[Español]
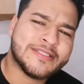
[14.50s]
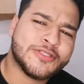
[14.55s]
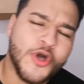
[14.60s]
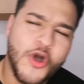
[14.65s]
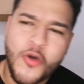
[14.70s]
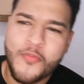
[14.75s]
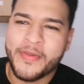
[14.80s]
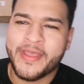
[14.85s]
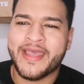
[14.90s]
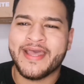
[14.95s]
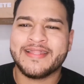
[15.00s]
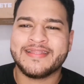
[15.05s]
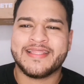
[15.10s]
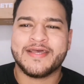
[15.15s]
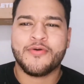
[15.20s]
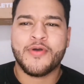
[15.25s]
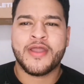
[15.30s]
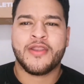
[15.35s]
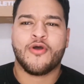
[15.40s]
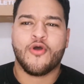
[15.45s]
todos mi gente?
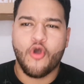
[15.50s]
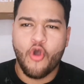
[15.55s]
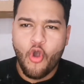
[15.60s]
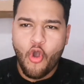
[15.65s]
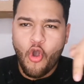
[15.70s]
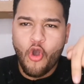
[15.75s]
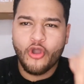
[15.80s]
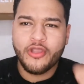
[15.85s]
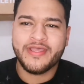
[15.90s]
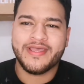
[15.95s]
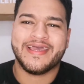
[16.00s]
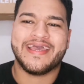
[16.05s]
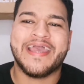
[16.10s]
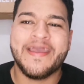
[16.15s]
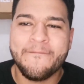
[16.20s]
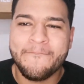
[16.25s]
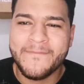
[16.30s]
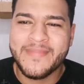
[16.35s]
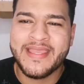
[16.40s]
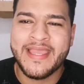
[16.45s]
Bueno, hoy es
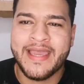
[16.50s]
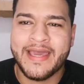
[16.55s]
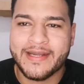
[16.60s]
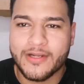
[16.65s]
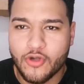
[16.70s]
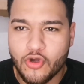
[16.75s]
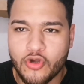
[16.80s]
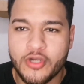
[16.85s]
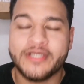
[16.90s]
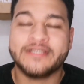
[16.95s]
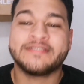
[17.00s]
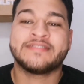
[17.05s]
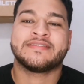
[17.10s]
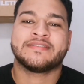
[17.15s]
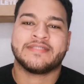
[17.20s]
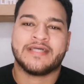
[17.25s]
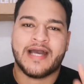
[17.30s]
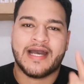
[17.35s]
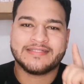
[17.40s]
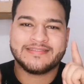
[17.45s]
miércoles,
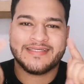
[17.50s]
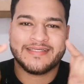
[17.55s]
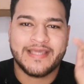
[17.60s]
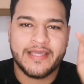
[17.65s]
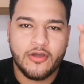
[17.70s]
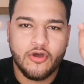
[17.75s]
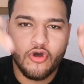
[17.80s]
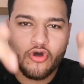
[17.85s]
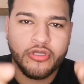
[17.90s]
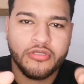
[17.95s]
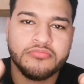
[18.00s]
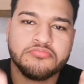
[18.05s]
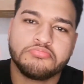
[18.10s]
así que hoy